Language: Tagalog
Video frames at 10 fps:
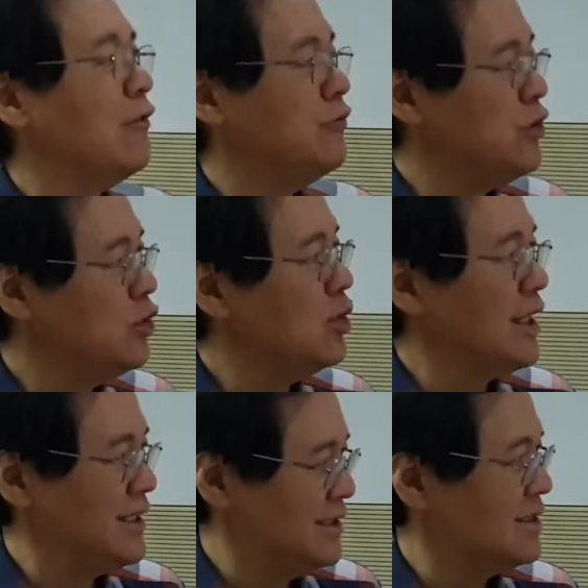a few
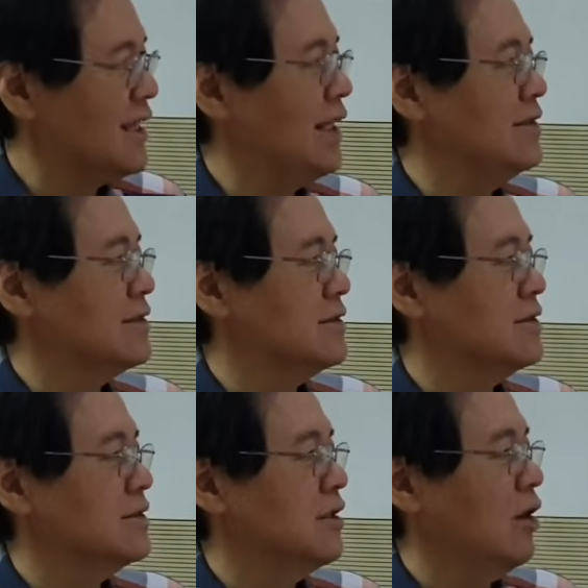
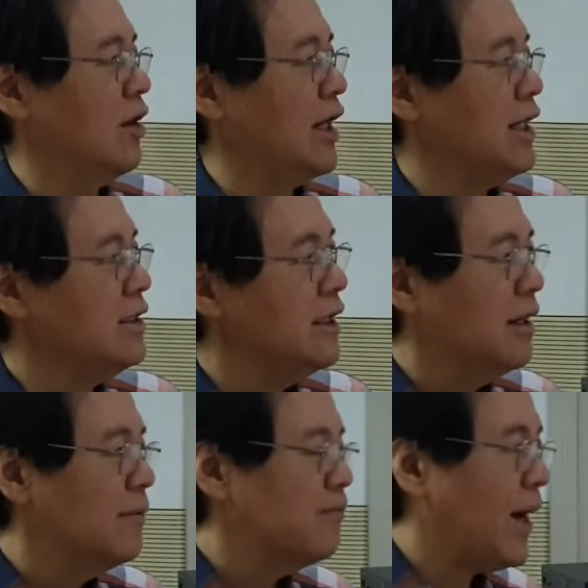instance. Okay?
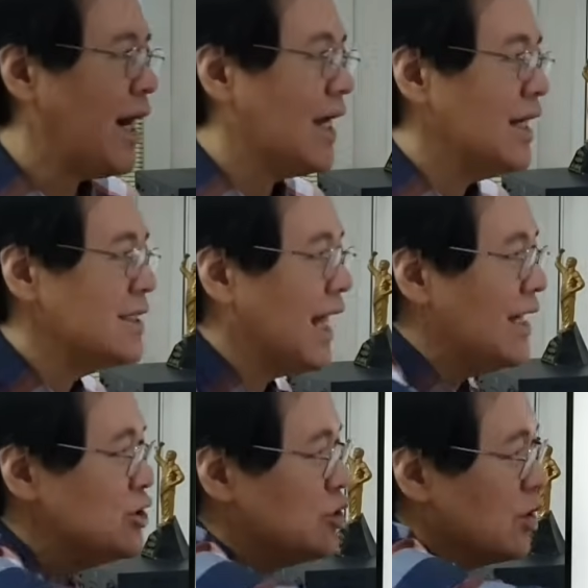Parang
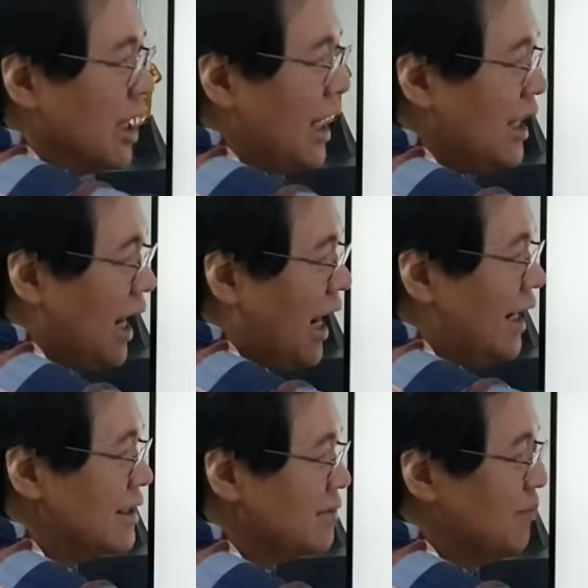natural
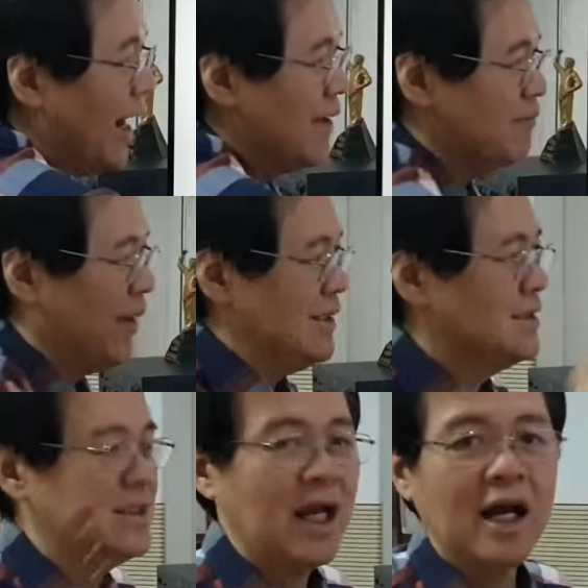heart
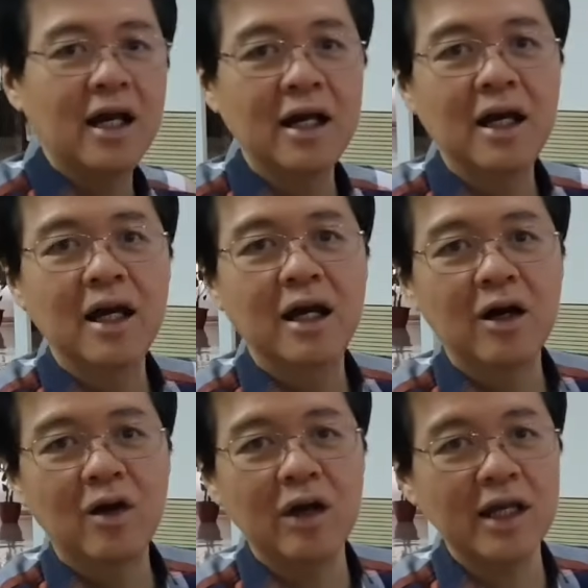bypass siya.
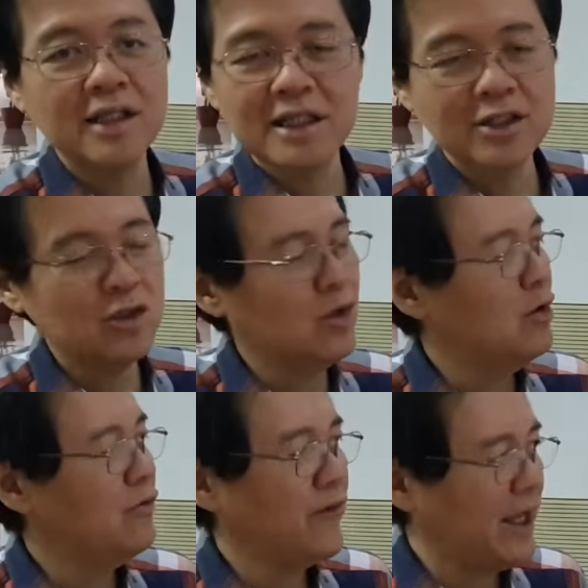Okay? Hindi
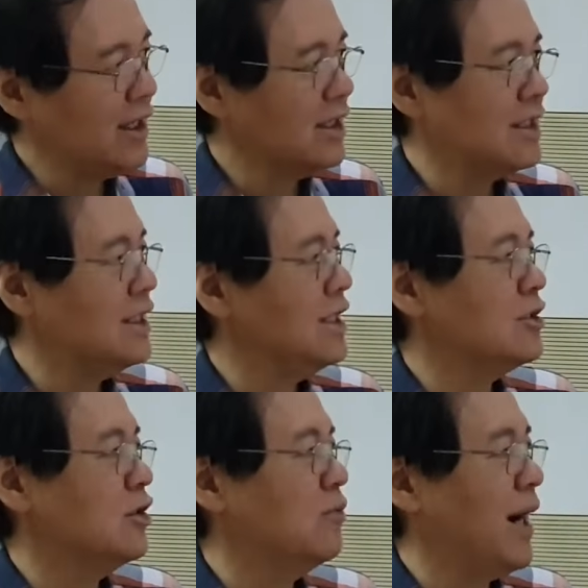to fake, hindi
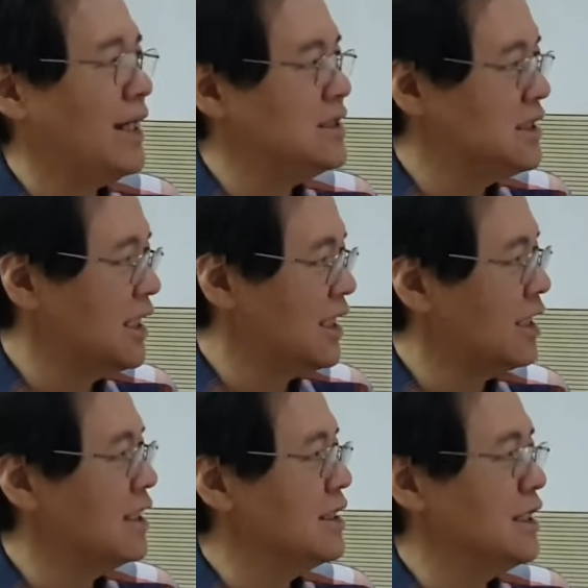to
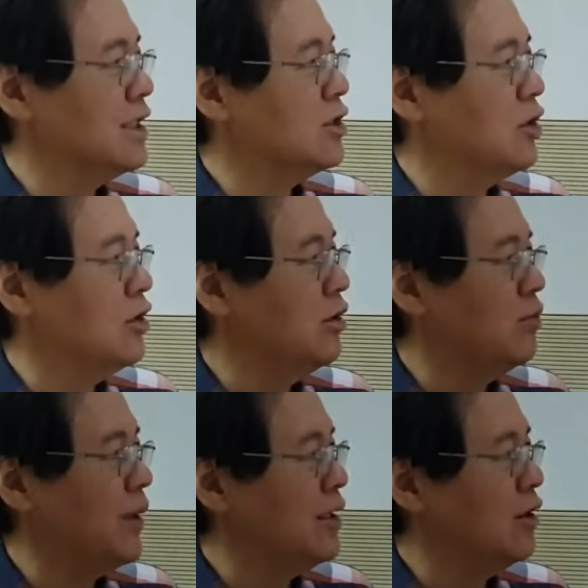magic, hindi
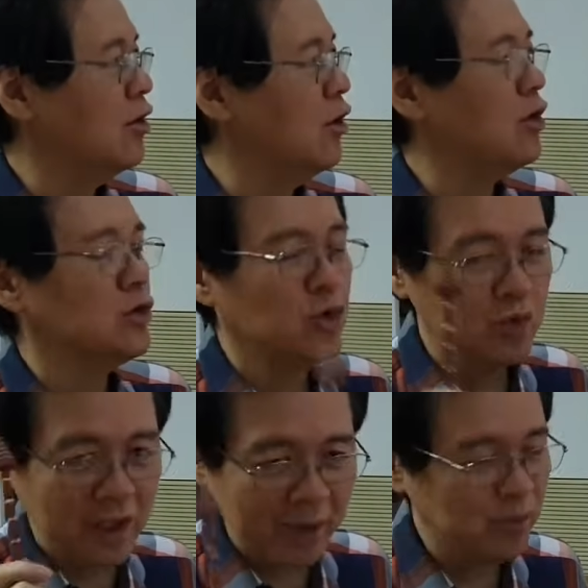to panloloko.
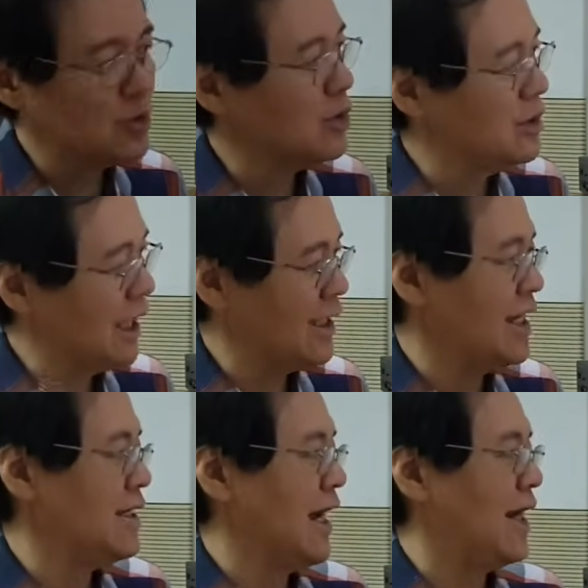Tunay po to
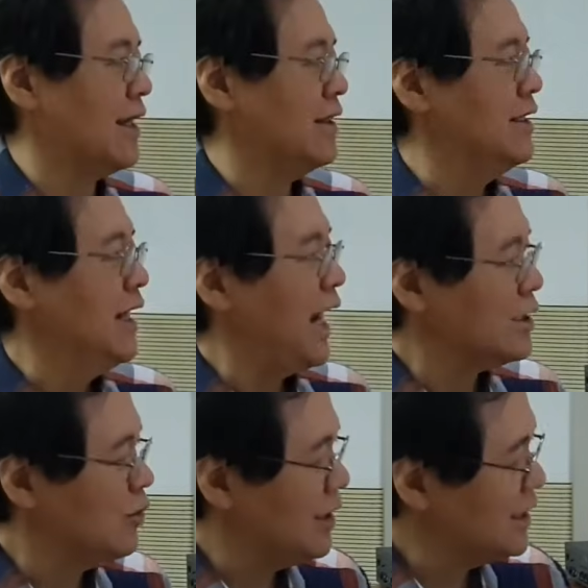nangyayari.
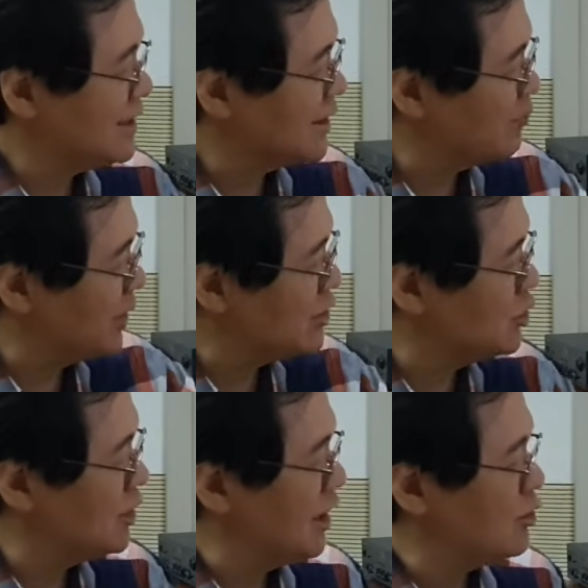Actually, nasa
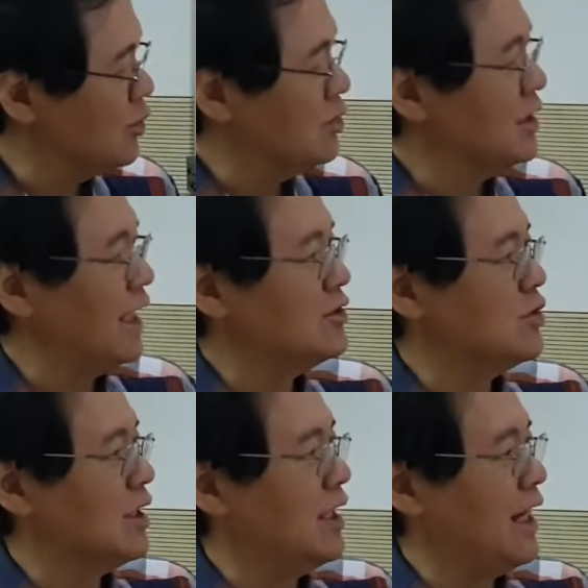picture na to yung
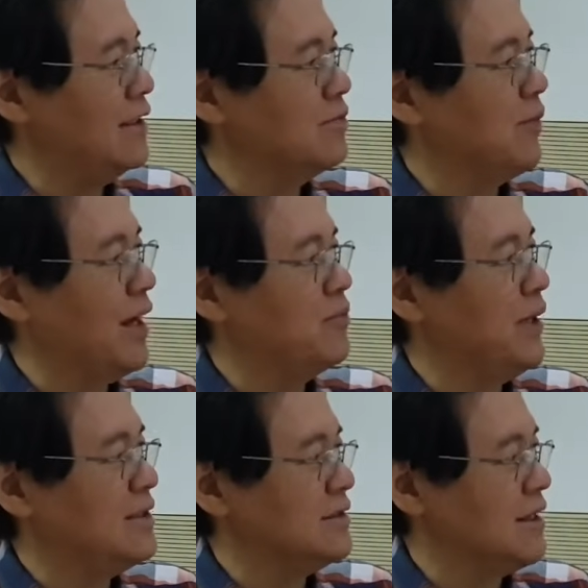natural heart
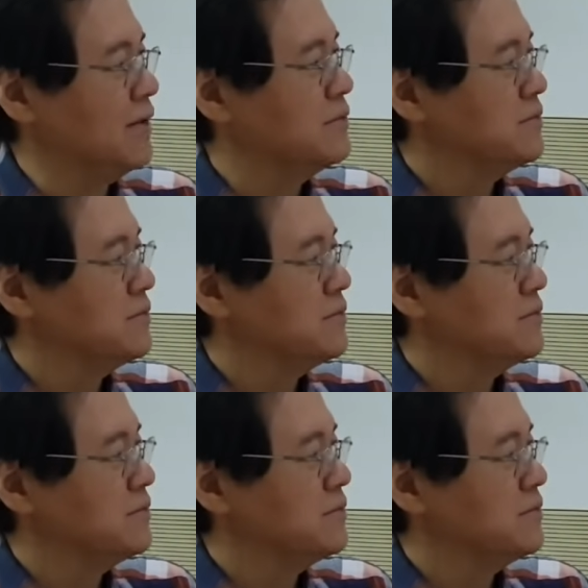bypass eh.